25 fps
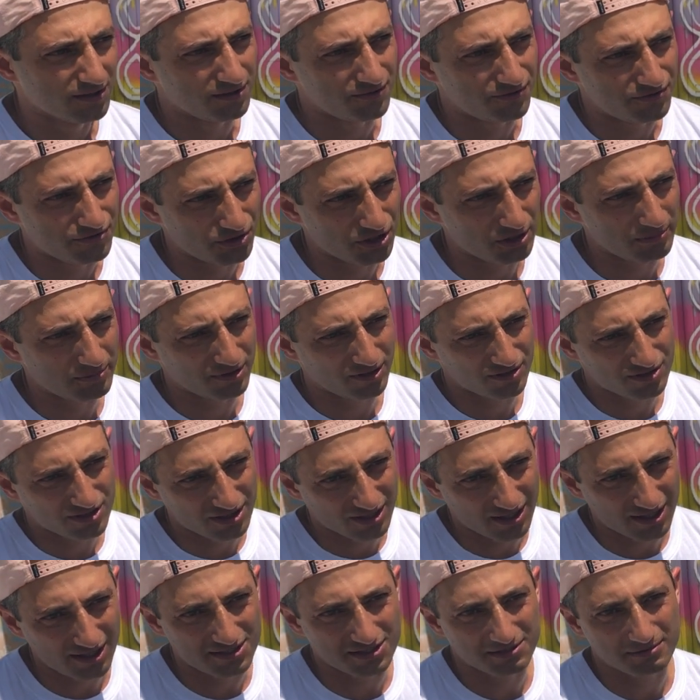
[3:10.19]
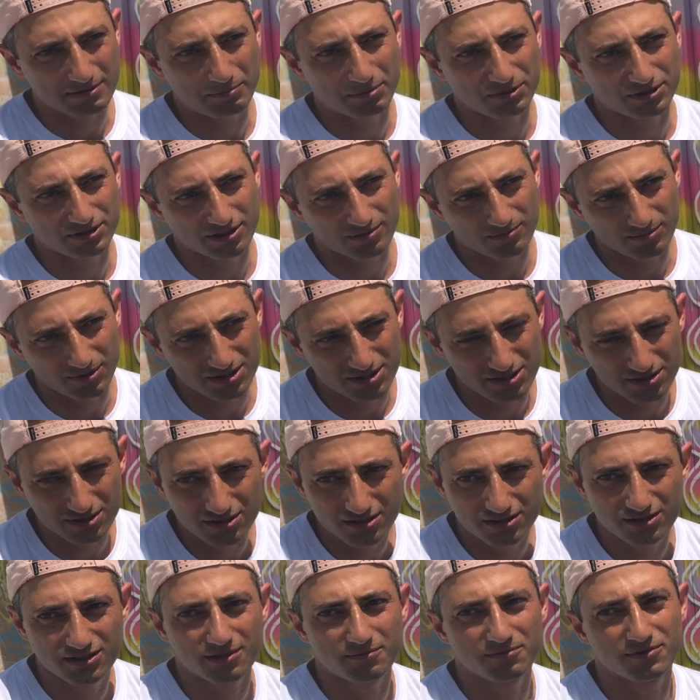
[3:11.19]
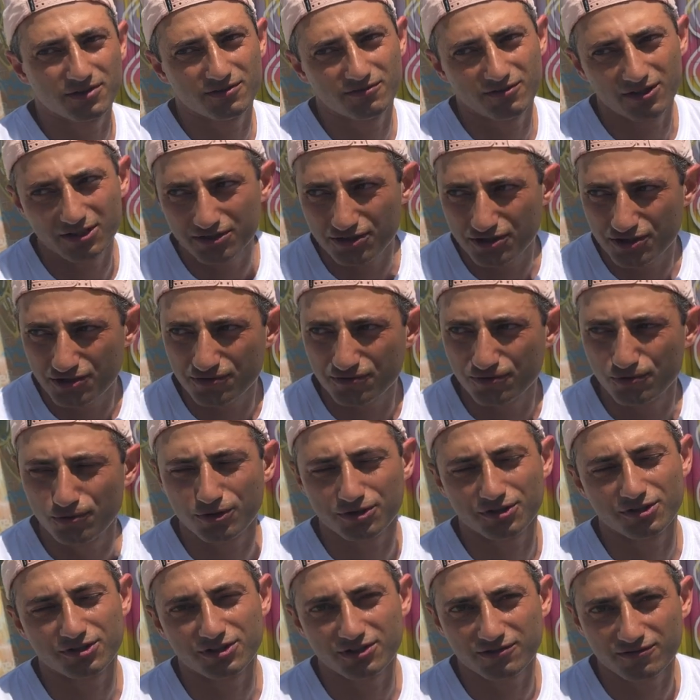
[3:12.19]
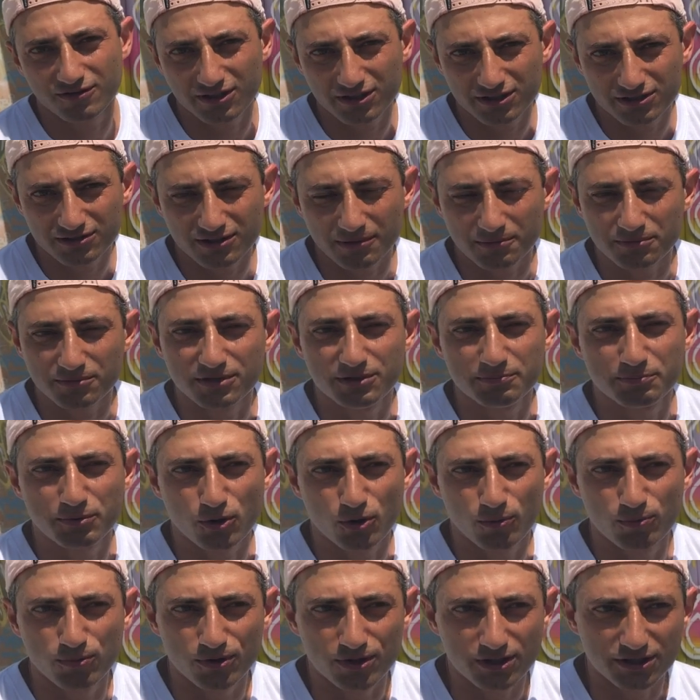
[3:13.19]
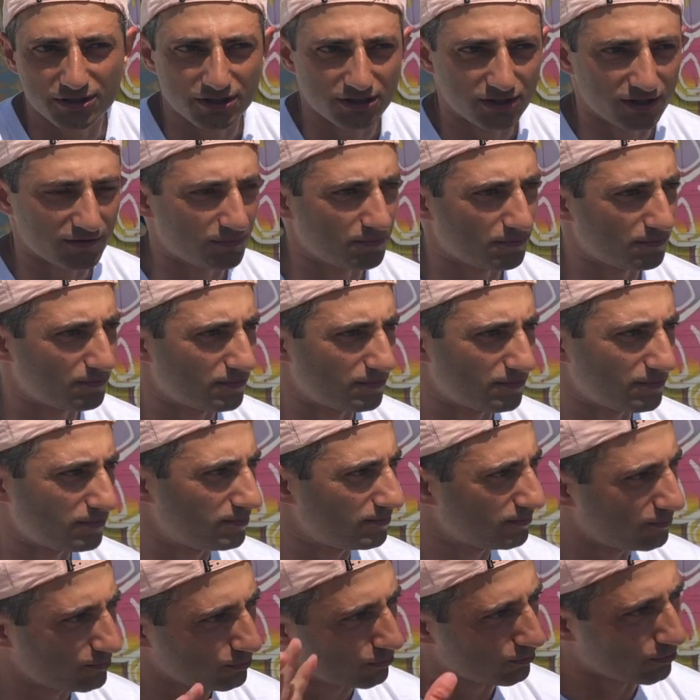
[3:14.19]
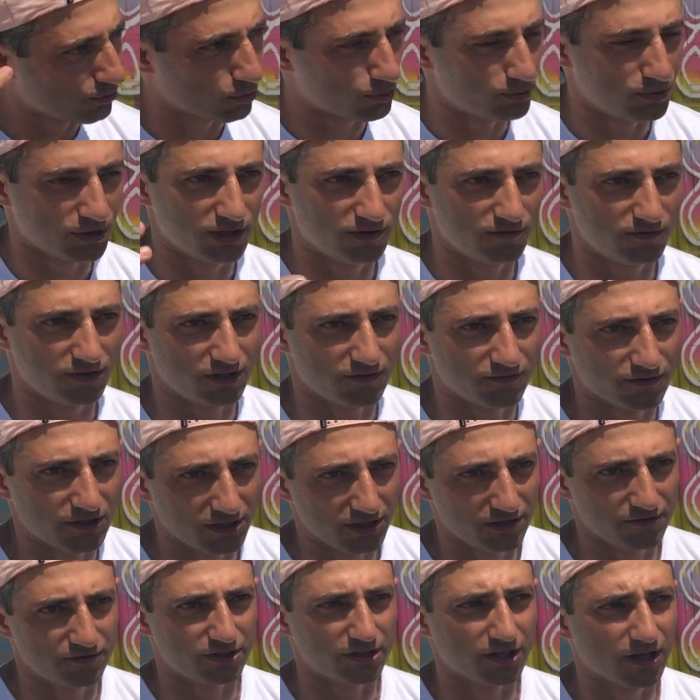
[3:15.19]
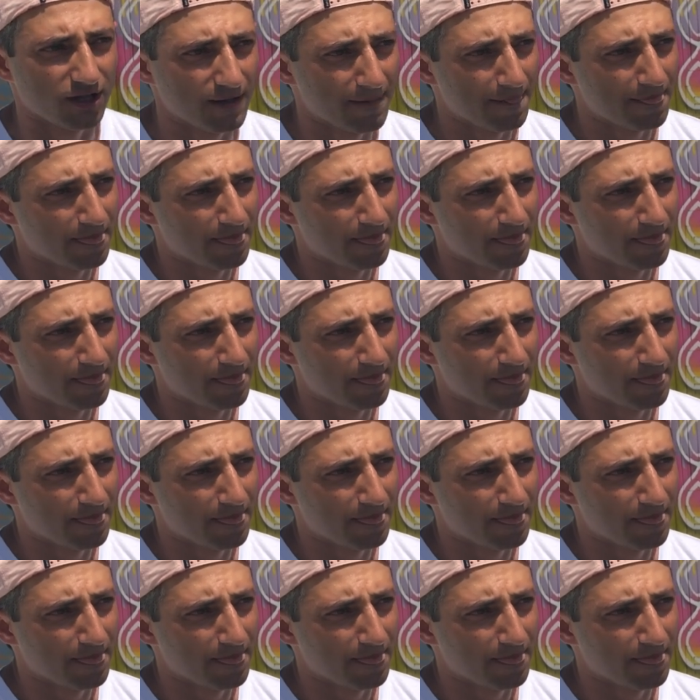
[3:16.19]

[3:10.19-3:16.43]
И все время она старается тебя притормозить, там, давай не сегодня, давай не, там, не пробуй это, там, ну, грубо говоря, в голове.